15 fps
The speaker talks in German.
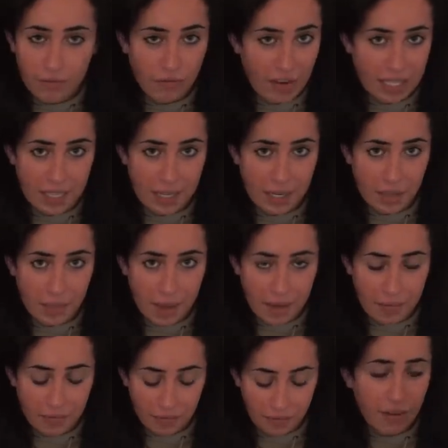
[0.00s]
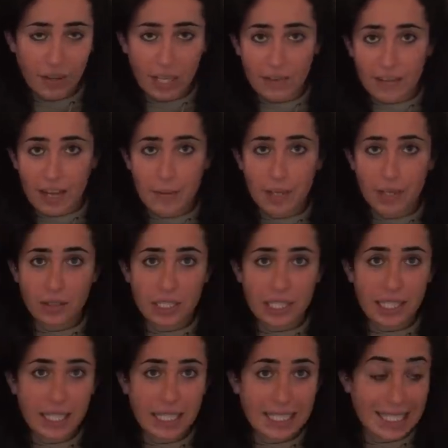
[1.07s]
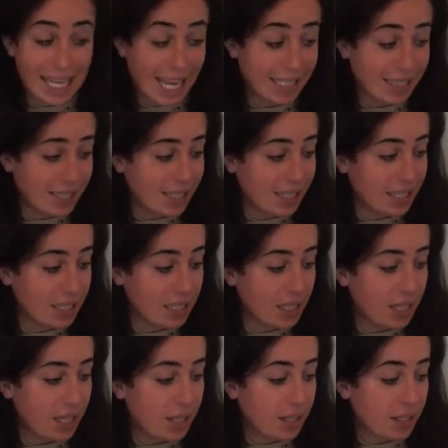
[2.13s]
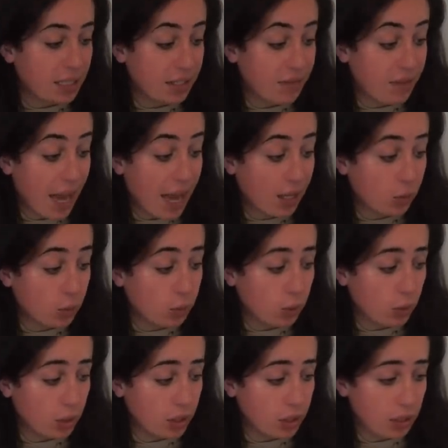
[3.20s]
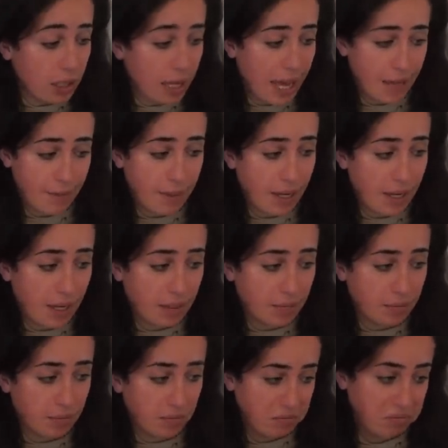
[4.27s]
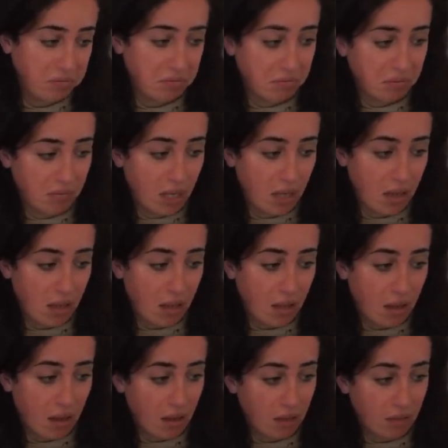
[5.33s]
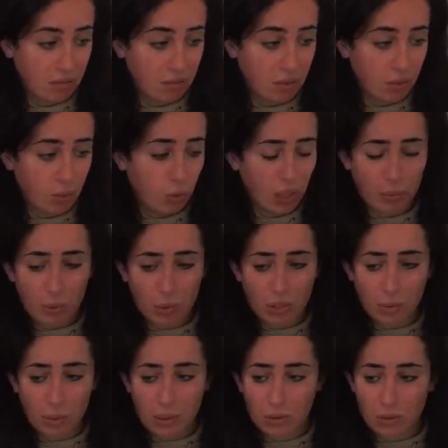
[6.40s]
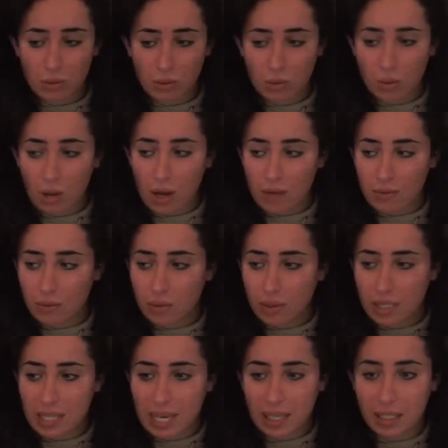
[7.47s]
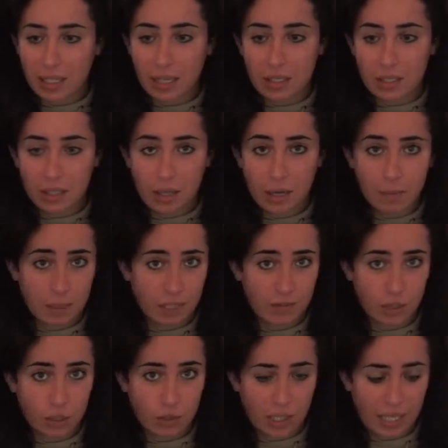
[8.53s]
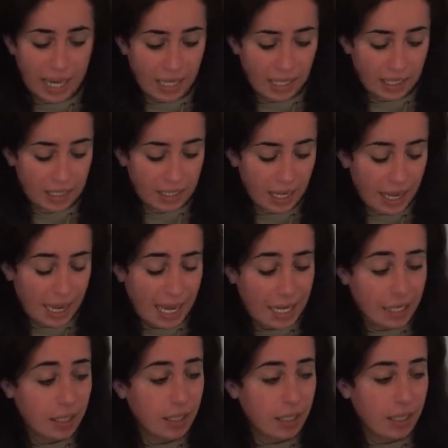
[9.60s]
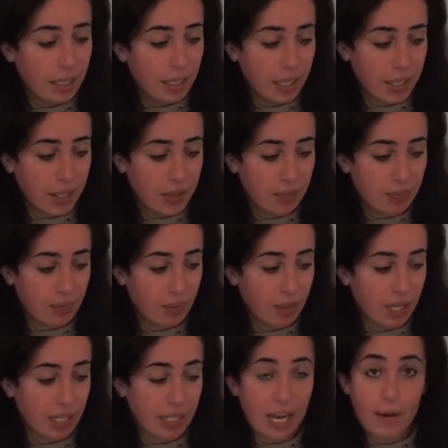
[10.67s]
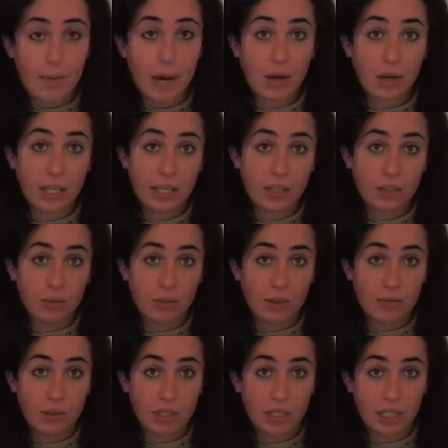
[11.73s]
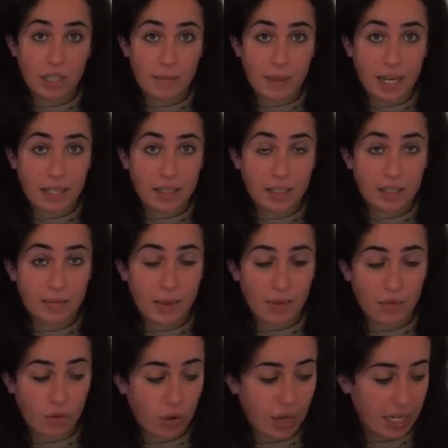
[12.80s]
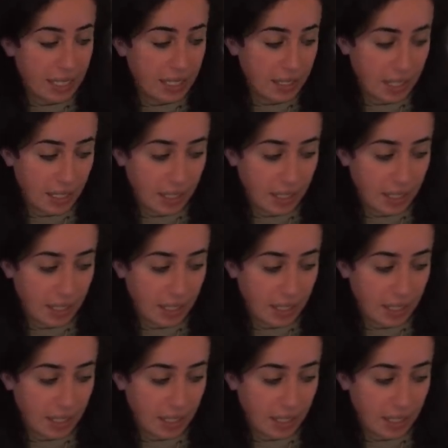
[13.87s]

weiß ich nicht mehr. Auf jeden Fall habe ich auch die hier getestet. Die war gut, aber ja. Huda Beauty bringt so oft neue Sachen raus, da kommt man zwischendurch gar nicht hinterher. Ähm, ich glaube, auch hier drüber wird sich jemand anderes mehr freuen als